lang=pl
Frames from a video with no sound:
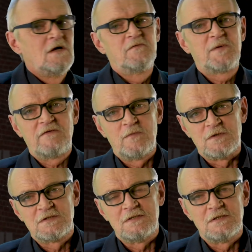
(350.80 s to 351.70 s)
w
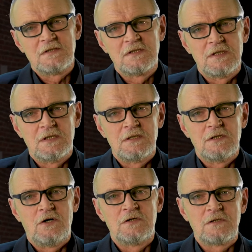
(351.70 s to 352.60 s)
prawomocnych e,
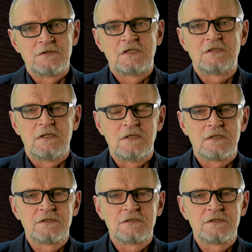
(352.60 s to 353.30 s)
orzeczeniach.